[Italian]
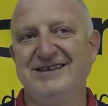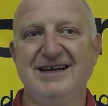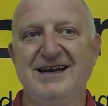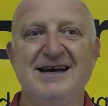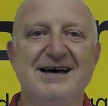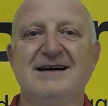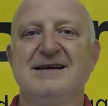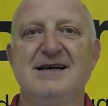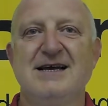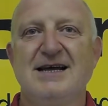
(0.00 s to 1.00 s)
della,
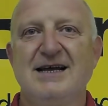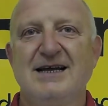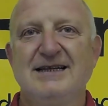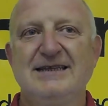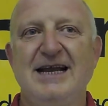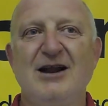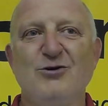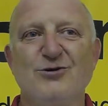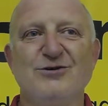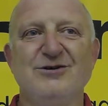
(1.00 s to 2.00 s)
della
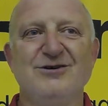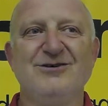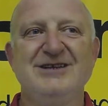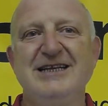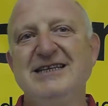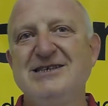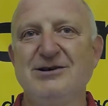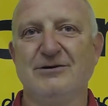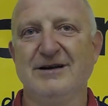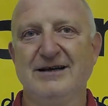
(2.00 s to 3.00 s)
loro
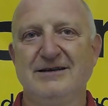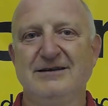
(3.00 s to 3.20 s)
dedizione.